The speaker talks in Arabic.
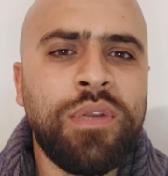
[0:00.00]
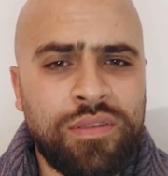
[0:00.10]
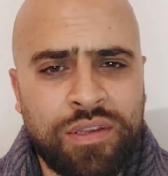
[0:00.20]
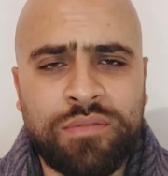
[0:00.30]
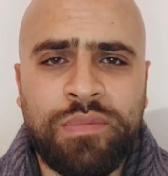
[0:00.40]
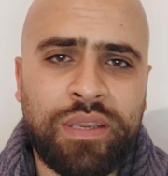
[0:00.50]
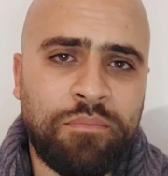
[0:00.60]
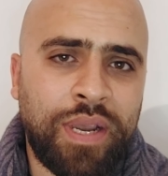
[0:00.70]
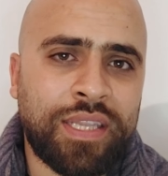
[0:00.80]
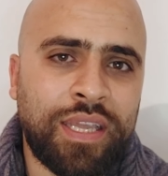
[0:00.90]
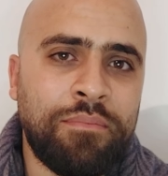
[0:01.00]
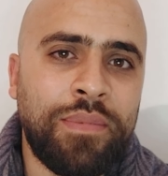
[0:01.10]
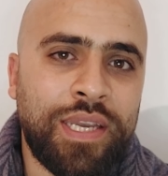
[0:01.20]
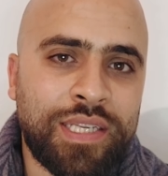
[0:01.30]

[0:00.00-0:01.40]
من تصميم مكتب